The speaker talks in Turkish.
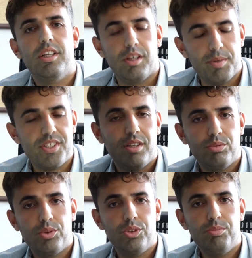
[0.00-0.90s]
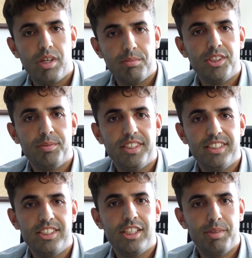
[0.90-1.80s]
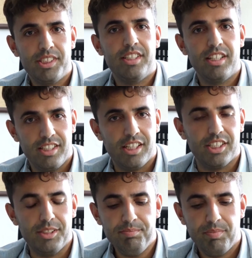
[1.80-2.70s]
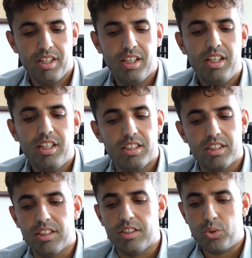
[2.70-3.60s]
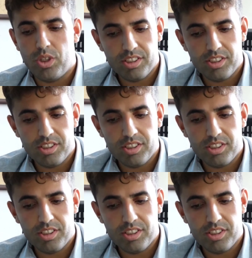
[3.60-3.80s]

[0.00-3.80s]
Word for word: Ramazan Vurgut, Marmaris Belediyesi CBS teknikeriyim. E, şu